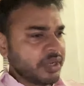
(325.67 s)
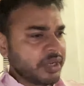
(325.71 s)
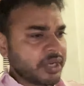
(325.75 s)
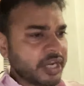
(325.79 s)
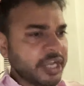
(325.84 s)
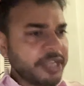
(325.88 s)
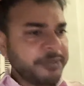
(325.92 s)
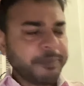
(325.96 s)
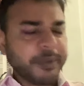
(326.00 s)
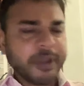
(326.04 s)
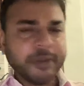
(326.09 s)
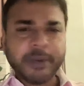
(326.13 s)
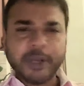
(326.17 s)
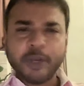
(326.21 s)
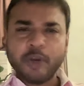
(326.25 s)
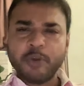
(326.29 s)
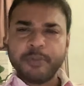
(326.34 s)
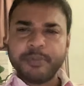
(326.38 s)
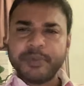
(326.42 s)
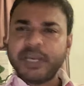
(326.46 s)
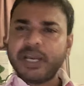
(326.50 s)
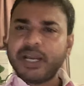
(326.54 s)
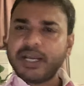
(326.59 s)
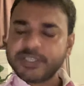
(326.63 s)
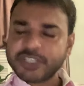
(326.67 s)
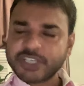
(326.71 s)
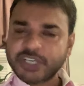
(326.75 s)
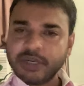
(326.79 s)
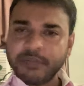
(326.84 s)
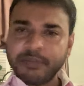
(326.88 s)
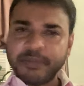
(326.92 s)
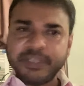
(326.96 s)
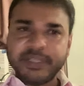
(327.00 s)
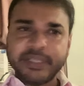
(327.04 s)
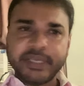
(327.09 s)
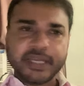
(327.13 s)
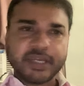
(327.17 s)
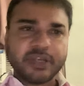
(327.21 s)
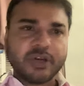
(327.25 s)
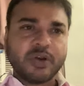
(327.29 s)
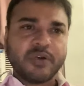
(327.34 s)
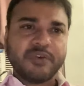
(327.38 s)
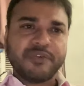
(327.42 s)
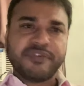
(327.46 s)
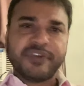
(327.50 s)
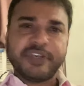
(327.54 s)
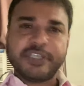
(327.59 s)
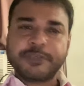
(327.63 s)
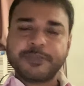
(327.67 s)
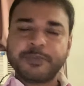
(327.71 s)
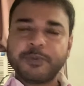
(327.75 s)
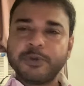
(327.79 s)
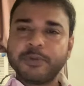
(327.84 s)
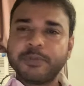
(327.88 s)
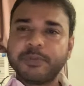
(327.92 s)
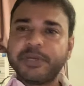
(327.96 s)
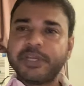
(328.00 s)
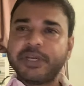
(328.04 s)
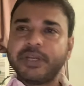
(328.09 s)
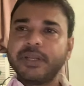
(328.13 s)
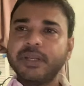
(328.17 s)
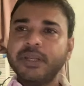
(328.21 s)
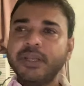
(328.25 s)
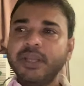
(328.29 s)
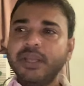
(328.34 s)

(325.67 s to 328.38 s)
कई पैमानों पे आजकल मैं देख रहा हूँ फेसबुक पर